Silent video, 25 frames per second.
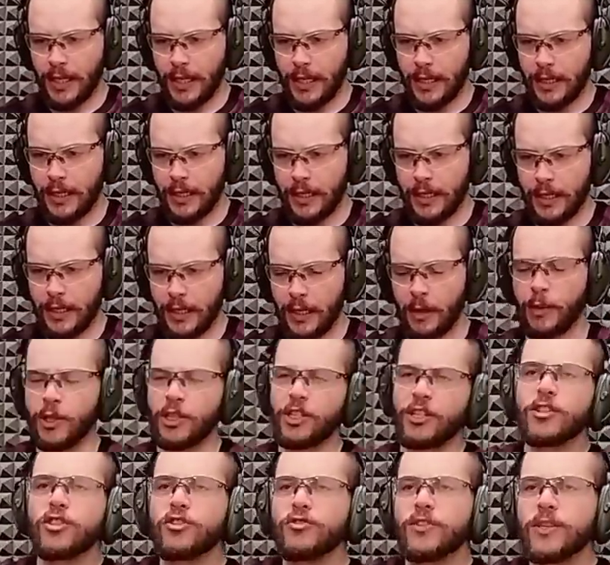Euh, ah bah
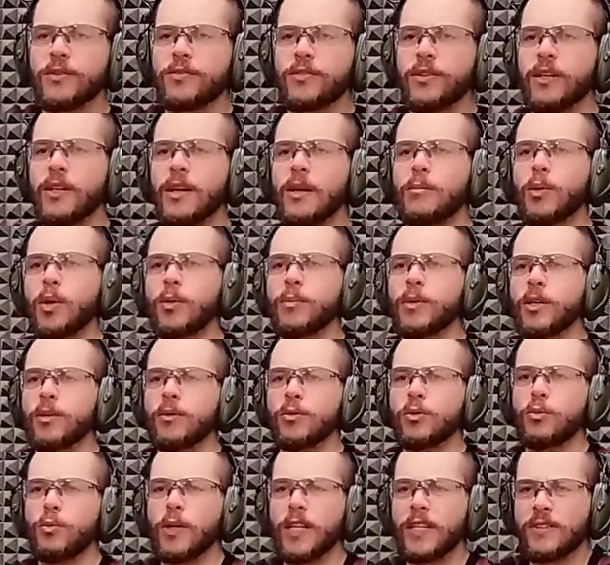tiens, je vais faire la première en
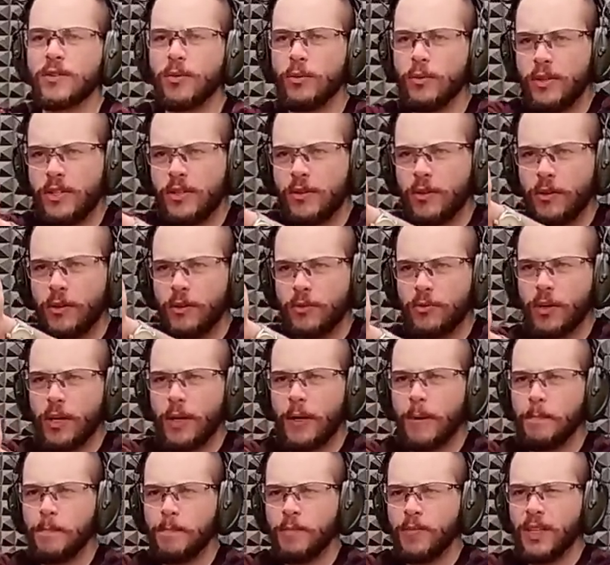double action, histoire de
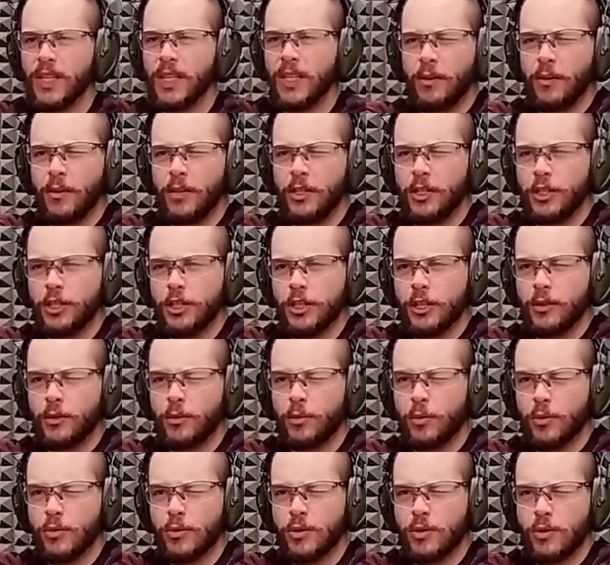voir. Alors, légère
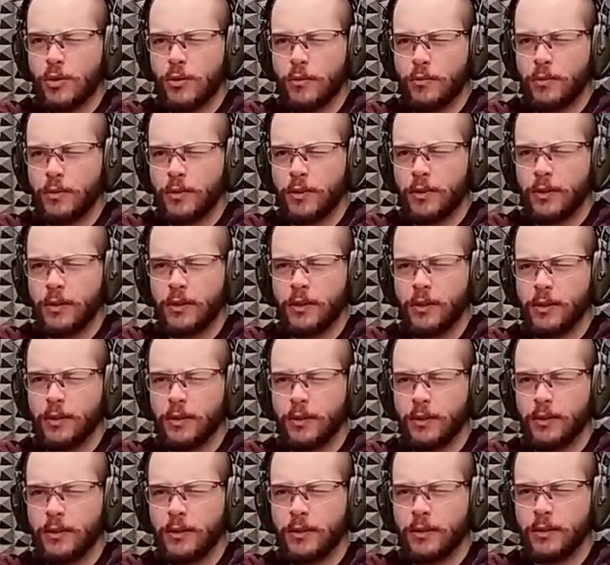course
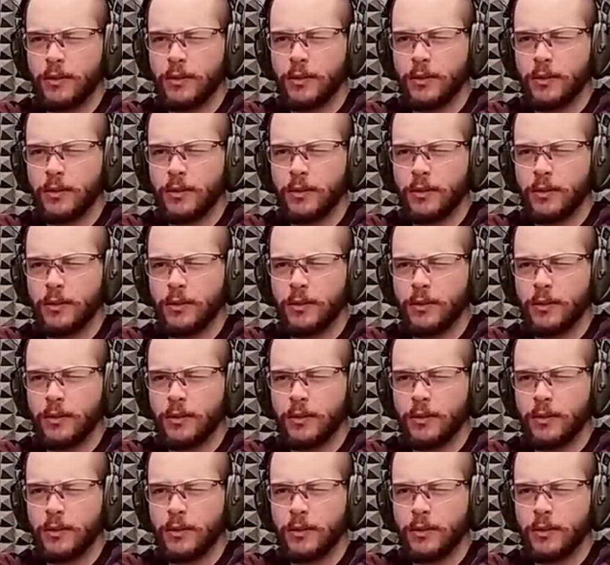morte.